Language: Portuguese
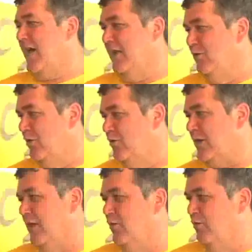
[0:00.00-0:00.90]
calor, o
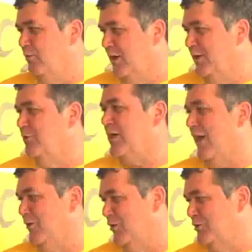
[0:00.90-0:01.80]
calor humano, o
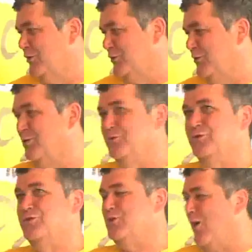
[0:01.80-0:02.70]
calor do, do,
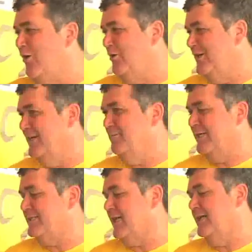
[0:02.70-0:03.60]
do sol aí,
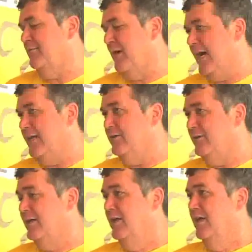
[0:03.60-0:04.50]
mas está animado.
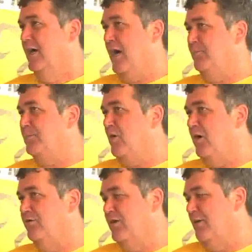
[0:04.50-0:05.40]
A
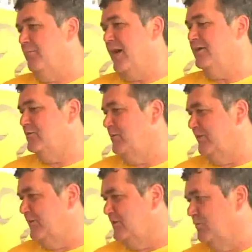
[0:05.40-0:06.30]
prova mais
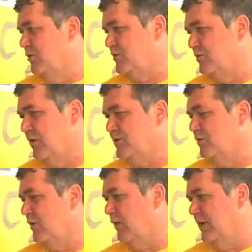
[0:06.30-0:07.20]
uma vez mostrou a
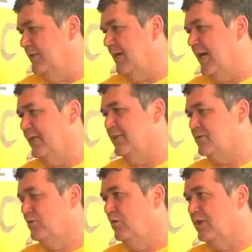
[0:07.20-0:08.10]
sua qualidade, a
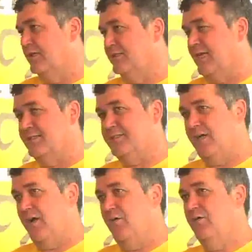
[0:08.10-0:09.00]
sua
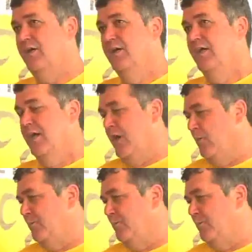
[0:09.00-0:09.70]
organização. É